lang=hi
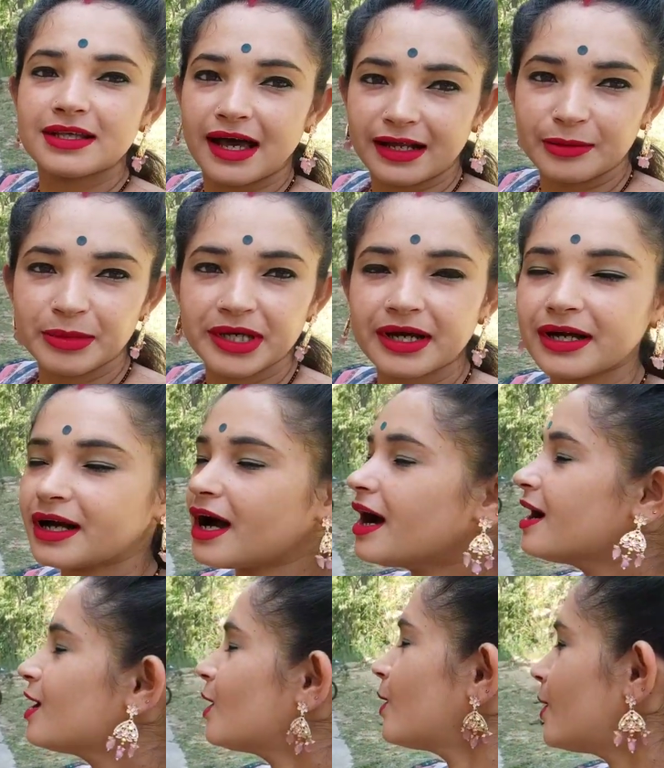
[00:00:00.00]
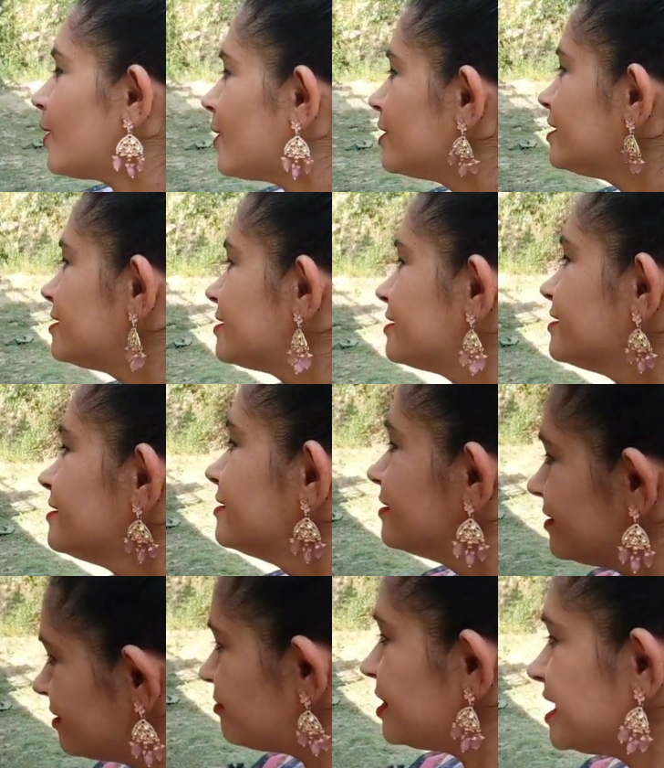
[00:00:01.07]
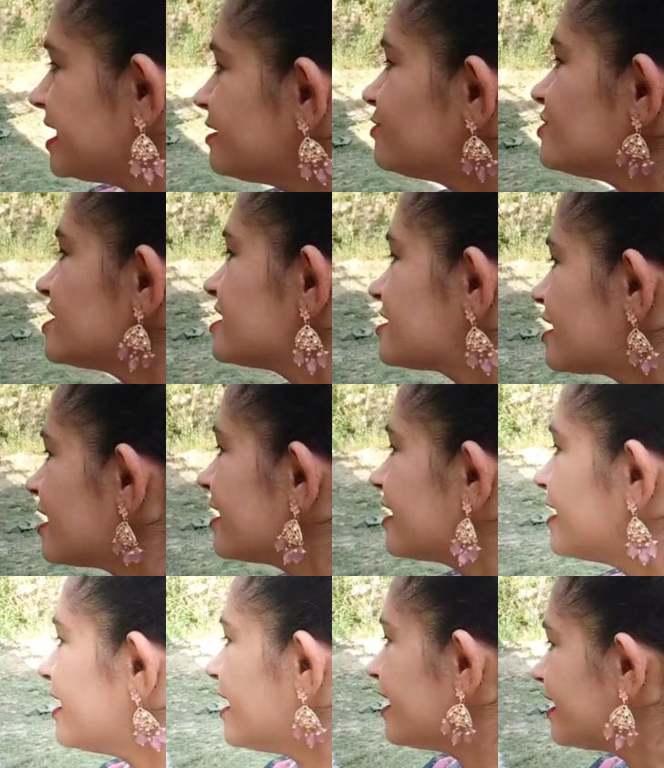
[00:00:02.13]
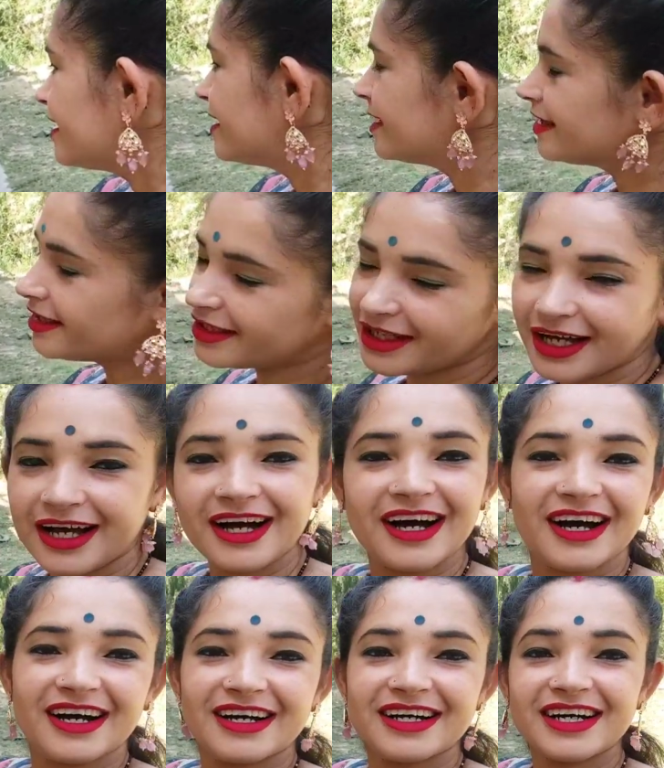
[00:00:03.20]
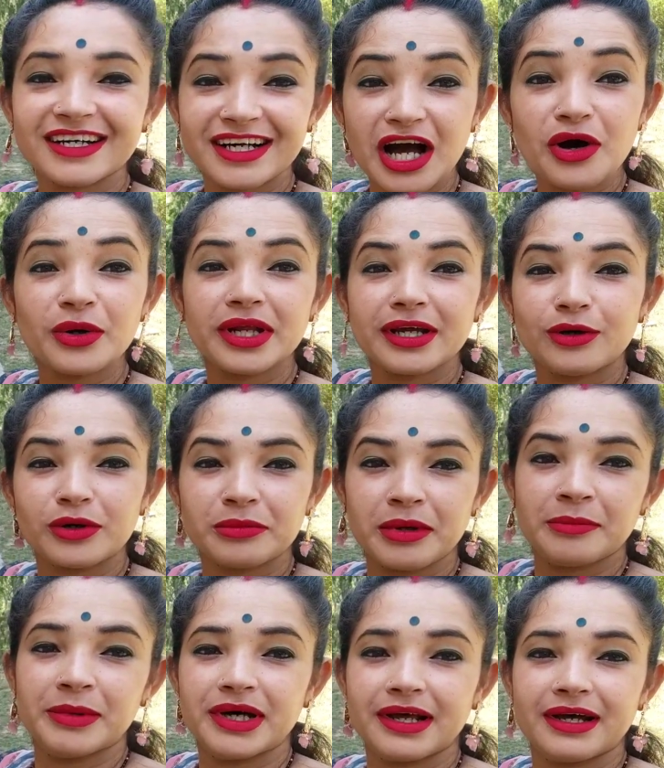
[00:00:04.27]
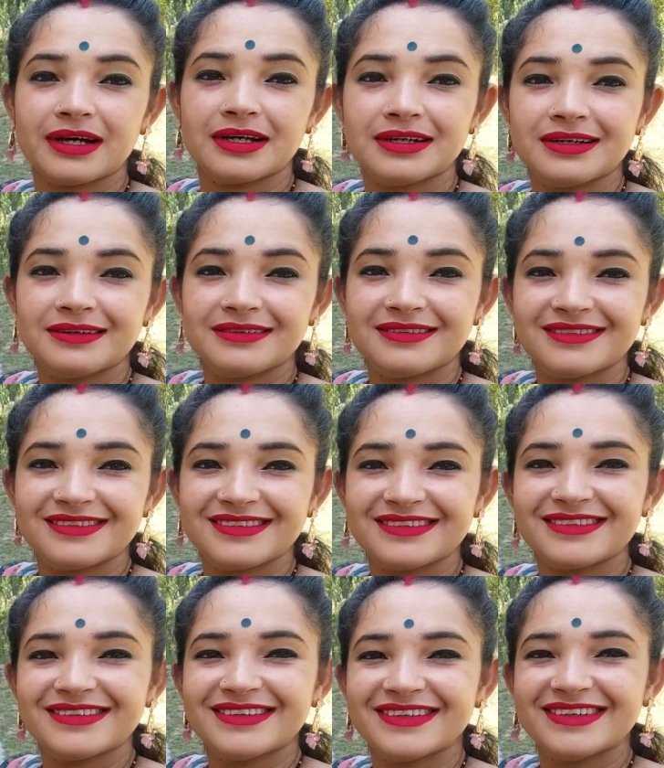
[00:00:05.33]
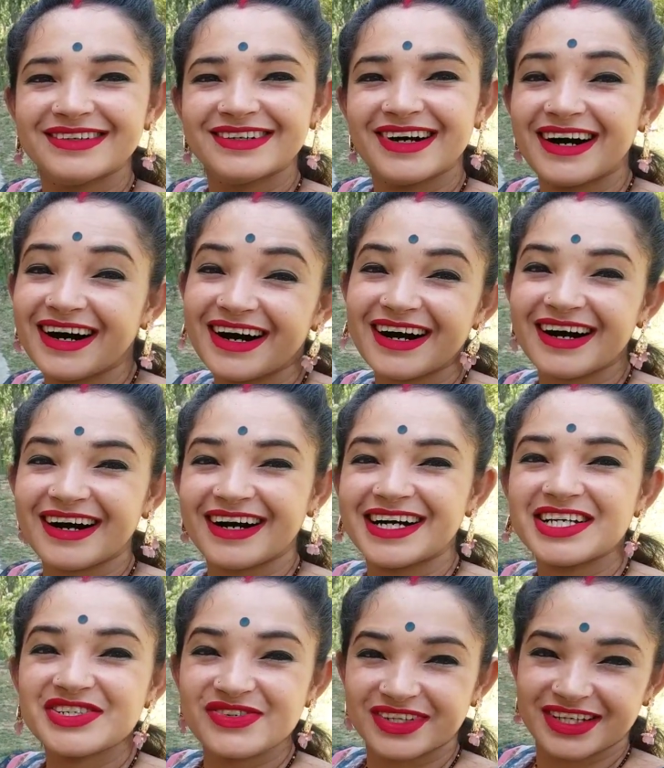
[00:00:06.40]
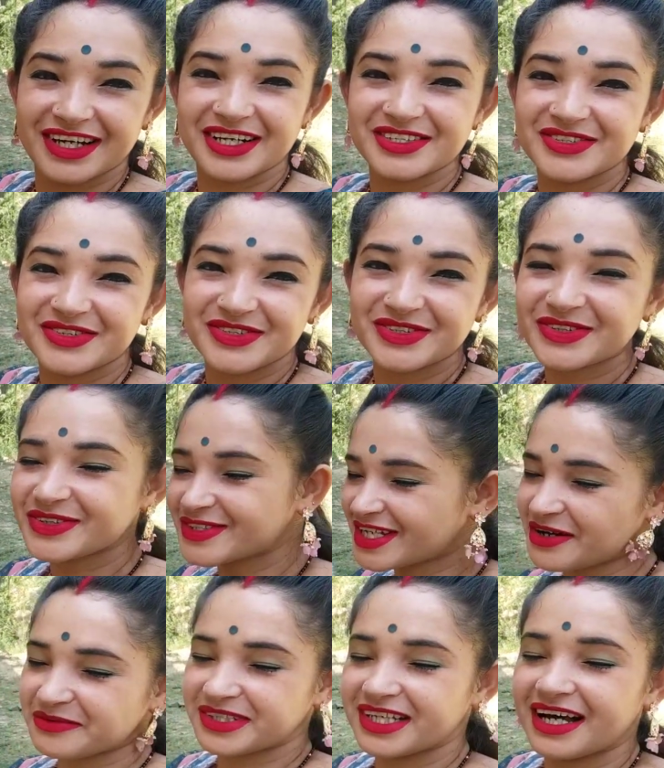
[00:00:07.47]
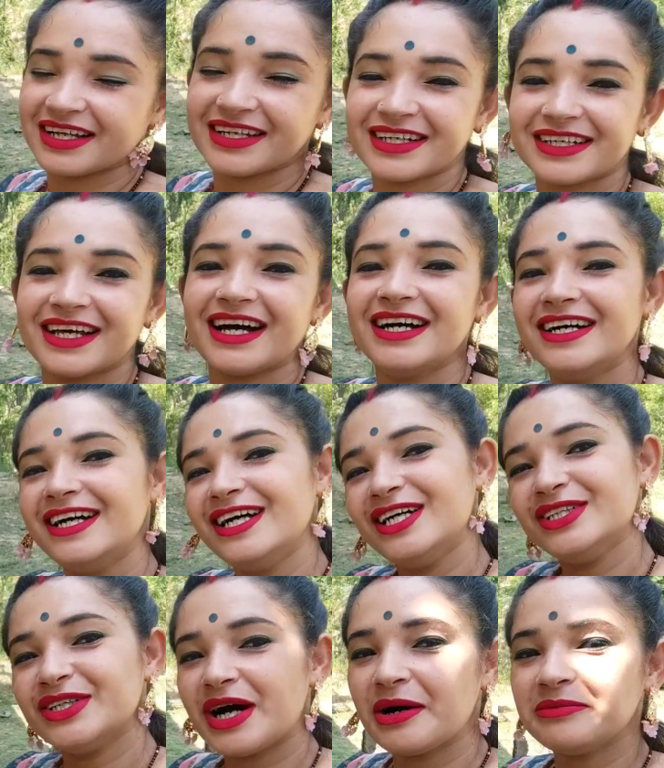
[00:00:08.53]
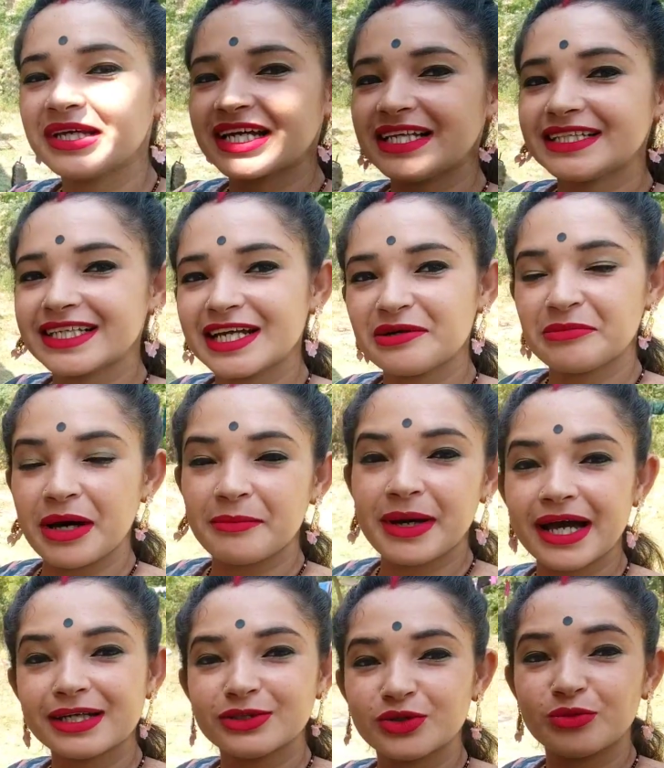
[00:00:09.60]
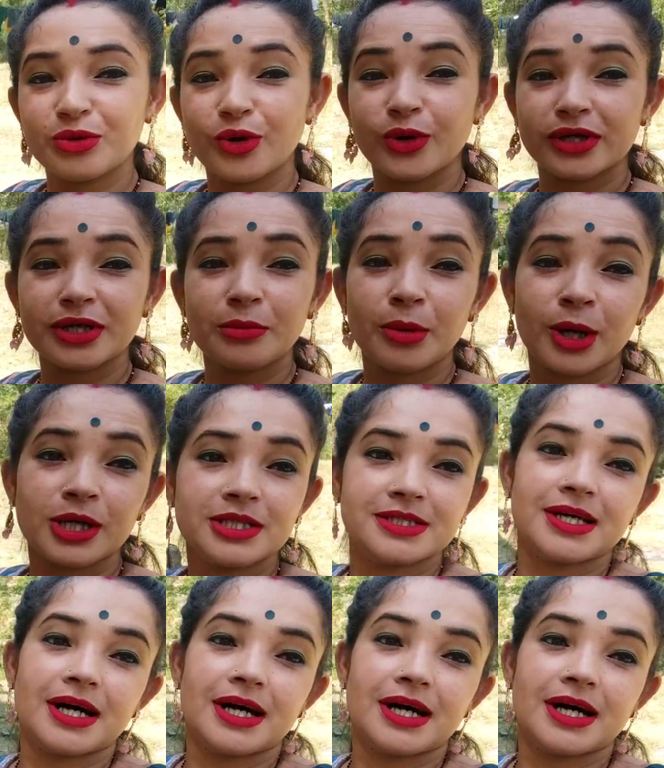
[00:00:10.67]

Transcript: साहिल भैया का और पता है तुझे किसका रखना है हाँ घर का और एक और मेंबर है जो जो हाँ श्वेता का जो जो तो उसका भी ध्यान रखना तो हम निकलते हैं बाय बाय धूप हो गई बहुत